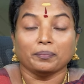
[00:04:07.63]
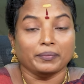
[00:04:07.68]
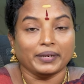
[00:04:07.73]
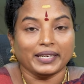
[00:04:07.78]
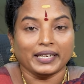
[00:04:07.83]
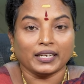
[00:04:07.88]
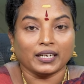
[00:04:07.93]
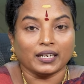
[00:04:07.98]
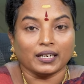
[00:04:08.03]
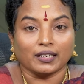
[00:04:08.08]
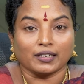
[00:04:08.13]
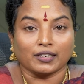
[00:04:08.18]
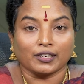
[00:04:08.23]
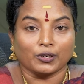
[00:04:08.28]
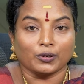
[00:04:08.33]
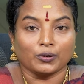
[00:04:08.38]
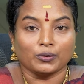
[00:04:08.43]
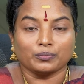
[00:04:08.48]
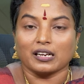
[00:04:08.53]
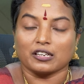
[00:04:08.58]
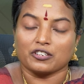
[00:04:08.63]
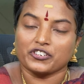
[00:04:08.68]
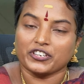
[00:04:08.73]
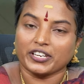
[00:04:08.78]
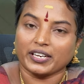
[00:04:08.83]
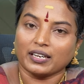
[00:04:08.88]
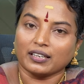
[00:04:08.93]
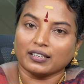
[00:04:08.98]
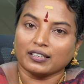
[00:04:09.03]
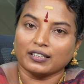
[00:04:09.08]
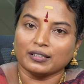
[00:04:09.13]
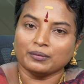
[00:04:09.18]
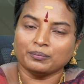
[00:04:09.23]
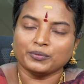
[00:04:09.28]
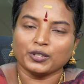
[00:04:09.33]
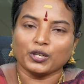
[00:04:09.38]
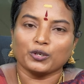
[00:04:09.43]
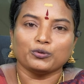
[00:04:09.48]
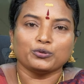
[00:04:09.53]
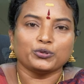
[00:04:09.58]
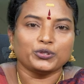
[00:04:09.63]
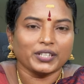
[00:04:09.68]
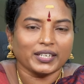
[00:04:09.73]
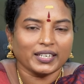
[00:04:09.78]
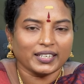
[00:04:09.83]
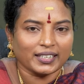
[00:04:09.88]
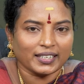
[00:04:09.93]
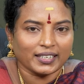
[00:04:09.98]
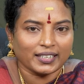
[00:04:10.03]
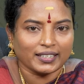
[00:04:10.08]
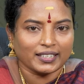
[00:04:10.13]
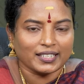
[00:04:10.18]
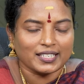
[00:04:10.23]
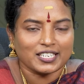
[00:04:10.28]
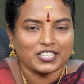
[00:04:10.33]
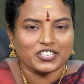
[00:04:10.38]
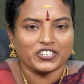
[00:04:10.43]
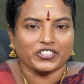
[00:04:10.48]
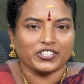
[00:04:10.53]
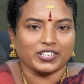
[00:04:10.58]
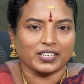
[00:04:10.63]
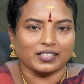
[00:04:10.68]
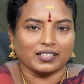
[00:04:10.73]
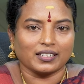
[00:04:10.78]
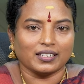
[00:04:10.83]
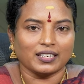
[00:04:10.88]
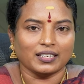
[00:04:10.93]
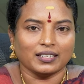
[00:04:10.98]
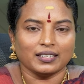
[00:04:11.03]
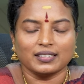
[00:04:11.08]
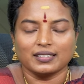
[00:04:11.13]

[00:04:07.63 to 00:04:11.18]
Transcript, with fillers: மீன லக்னம் அட்சய லக்னம் உத்தரட்டாதி நட்சத்திரத்தில்